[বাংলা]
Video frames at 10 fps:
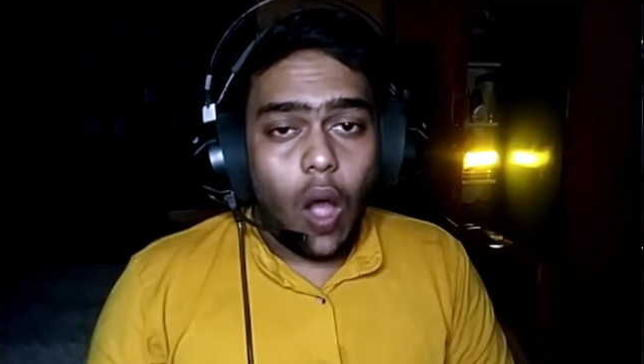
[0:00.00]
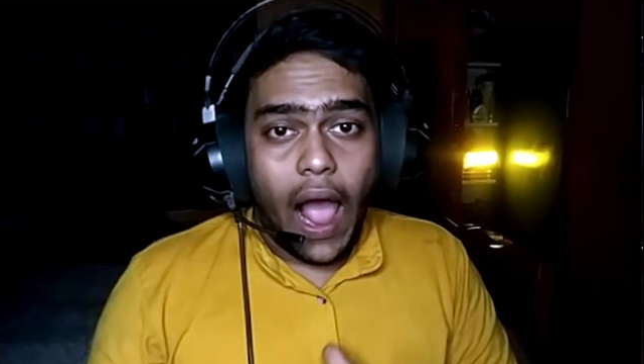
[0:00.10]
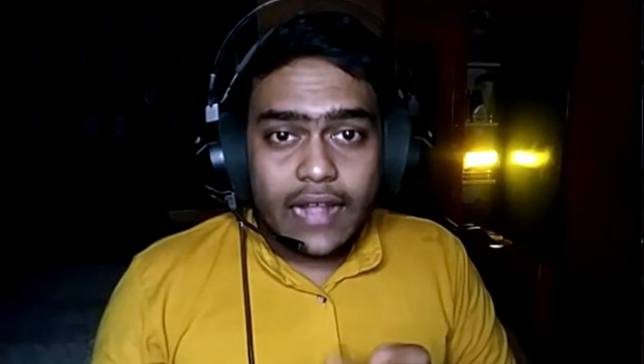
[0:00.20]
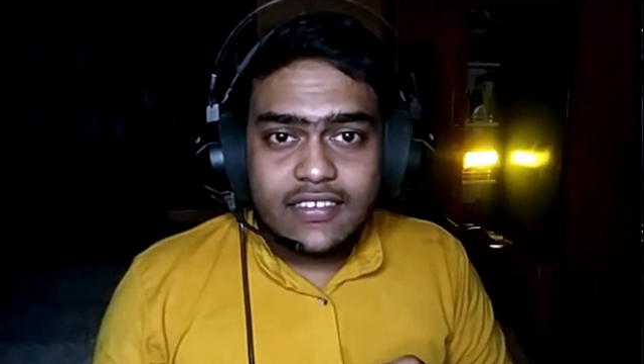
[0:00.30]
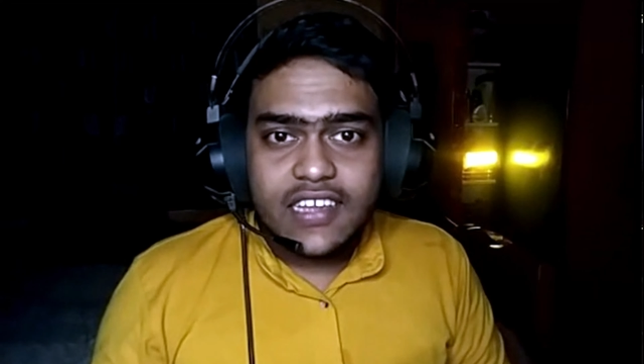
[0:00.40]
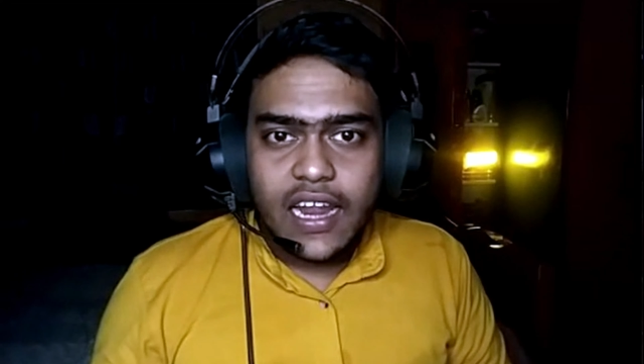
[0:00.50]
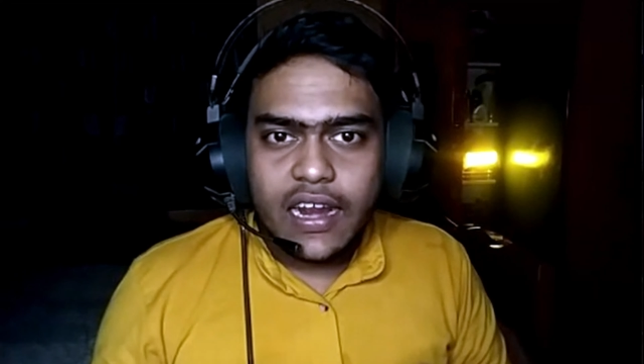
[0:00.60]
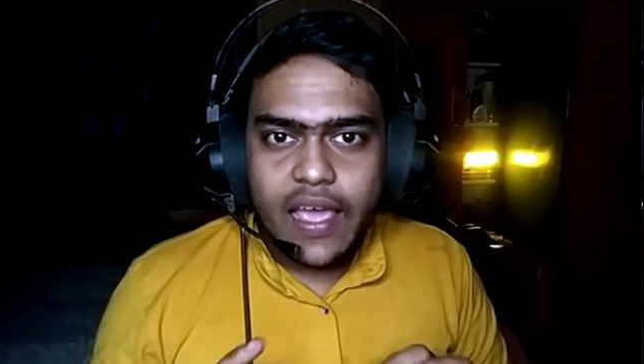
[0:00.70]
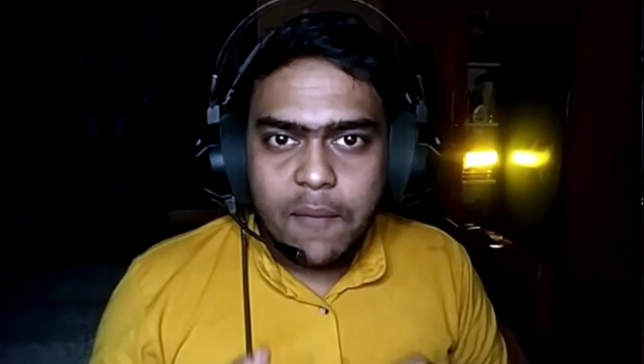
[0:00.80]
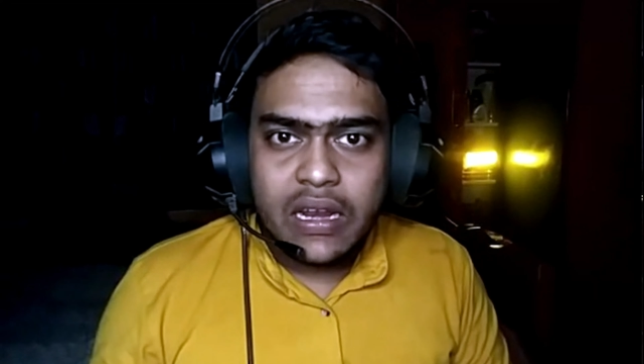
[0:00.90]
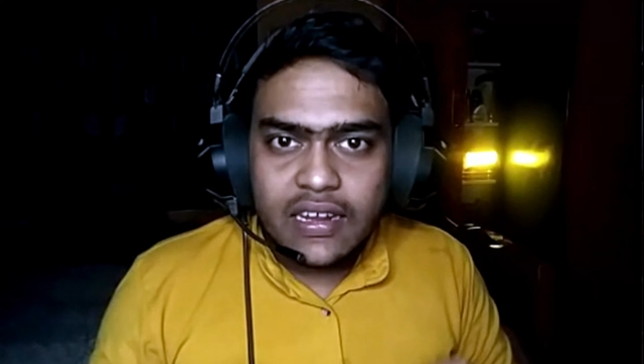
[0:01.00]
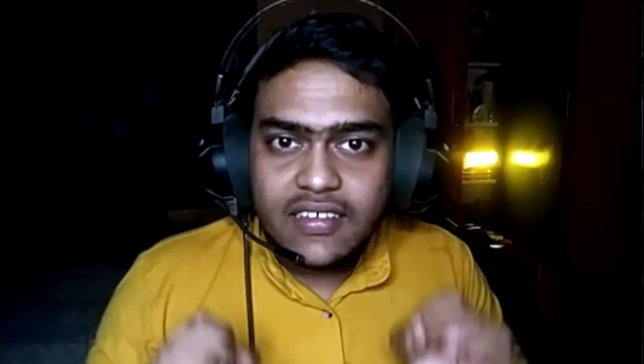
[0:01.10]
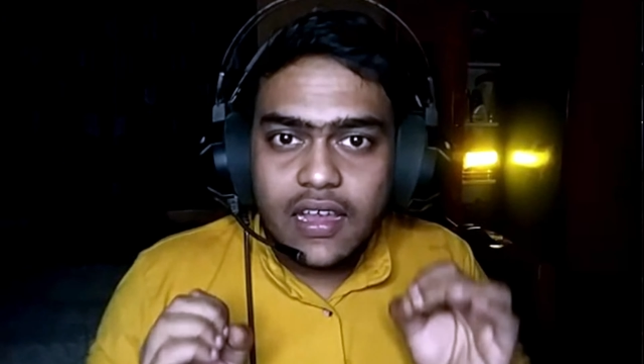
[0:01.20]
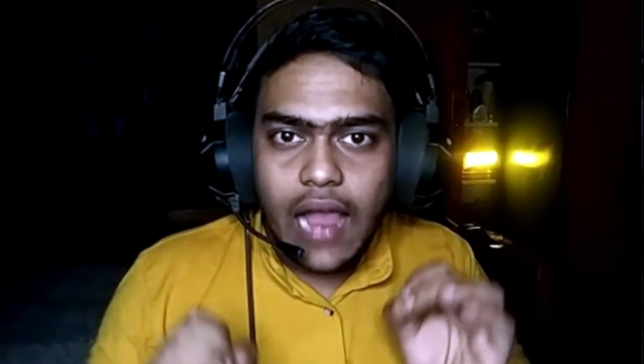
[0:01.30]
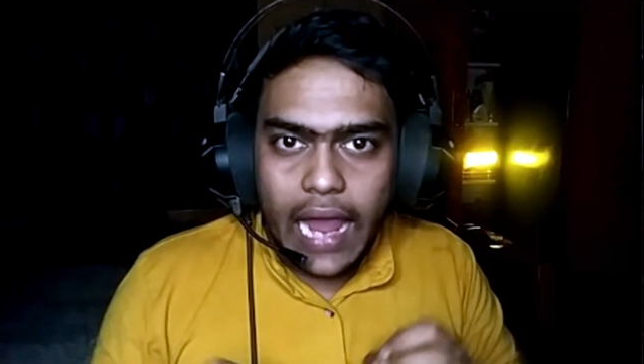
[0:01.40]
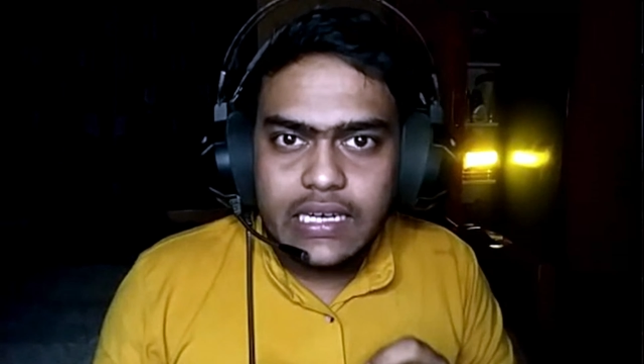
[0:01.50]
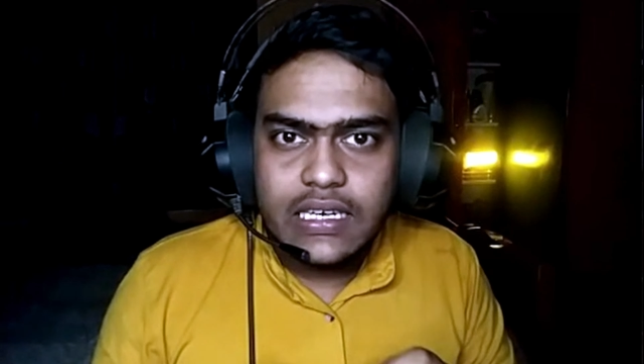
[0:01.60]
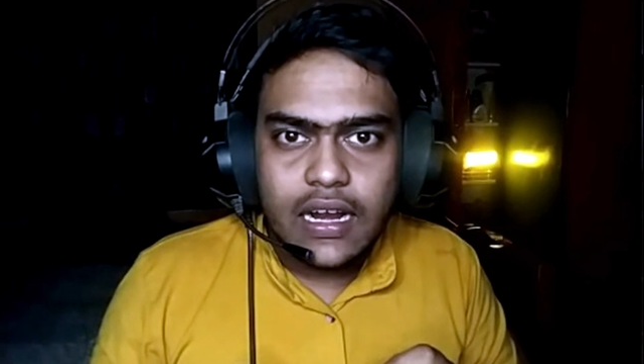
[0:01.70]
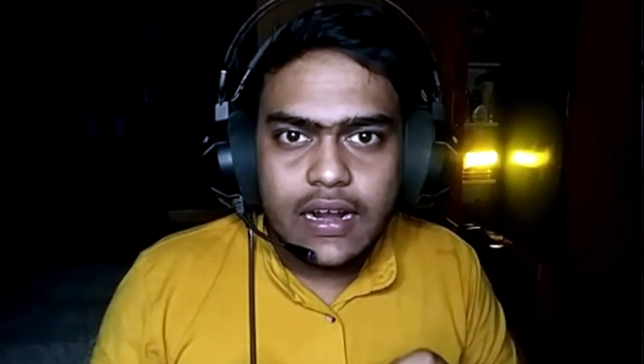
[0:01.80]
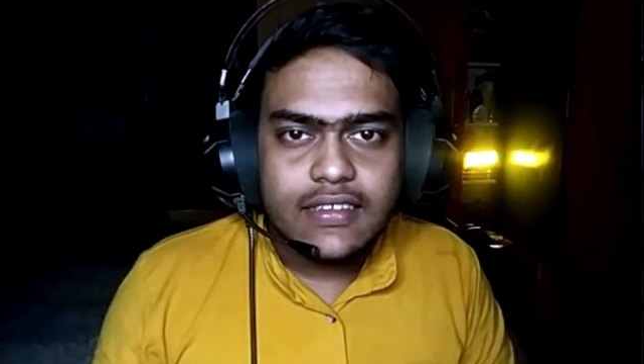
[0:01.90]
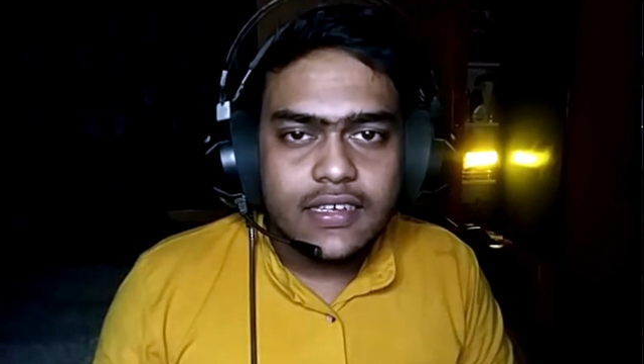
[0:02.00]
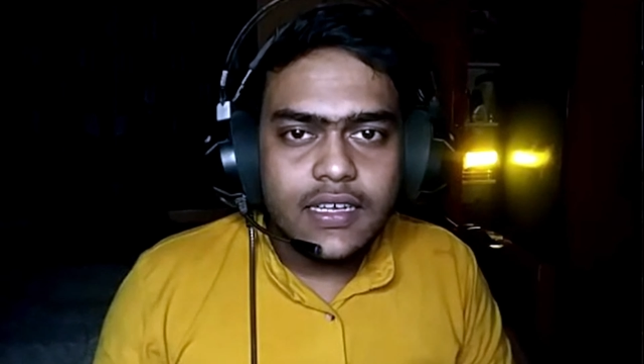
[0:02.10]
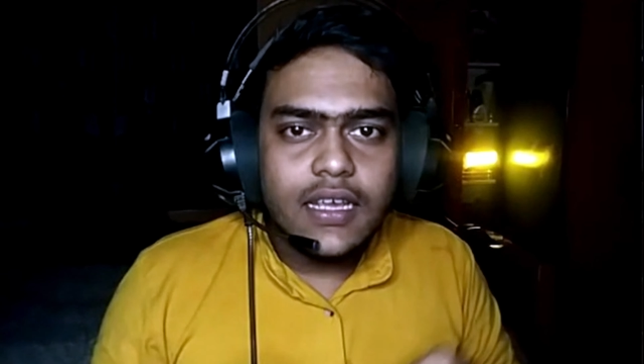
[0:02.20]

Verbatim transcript: আজকের গেম প্লেটার যে কাহিনিটার আছে